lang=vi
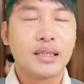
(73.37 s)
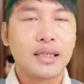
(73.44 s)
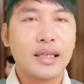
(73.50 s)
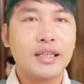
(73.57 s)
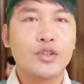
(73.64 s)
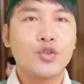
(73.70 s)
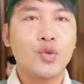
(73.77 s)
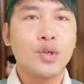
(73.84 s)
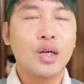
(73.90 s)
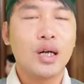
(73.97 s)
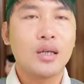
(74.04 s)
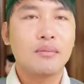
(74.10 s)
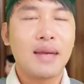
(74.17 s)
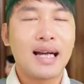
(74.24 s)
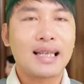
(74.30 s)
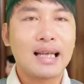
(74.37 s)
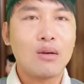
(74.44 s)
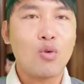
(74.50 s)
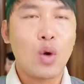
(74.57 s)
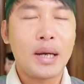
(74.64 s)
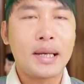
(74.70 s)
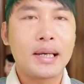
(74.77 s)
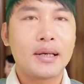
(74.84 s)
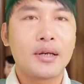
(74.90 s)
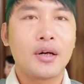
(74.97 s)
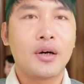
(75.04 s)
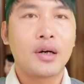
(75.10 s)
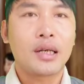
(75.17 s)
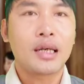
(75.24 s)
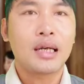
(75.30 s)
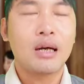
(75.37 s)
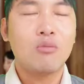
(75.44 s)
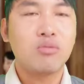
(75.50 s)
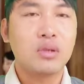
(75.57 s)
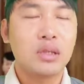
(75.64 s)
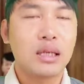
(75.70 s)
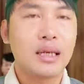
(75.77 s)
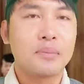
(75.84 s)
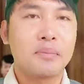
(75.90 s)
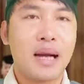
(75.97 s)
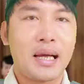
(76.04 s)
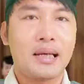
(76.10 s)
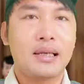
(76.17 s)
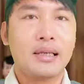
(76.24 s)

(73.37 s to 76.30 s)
khi suốt hơn 3 tháng qua họ đã không được gặp mặt